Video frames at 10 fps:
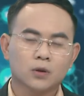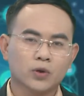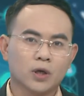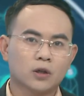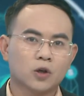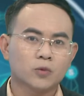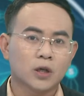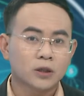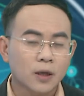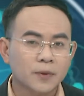Thú vị, trong
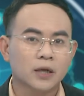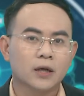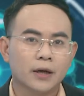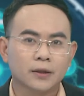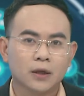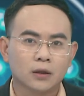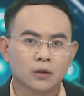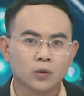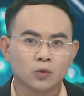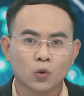những năm gần đây, thành
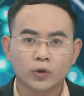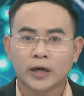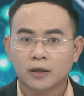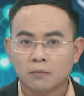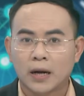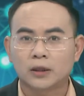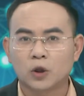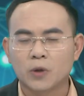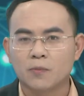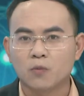tựu của cách mạng
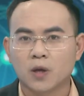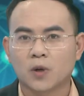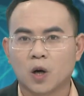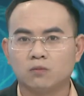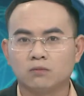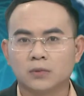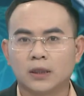công nghiệp 4.0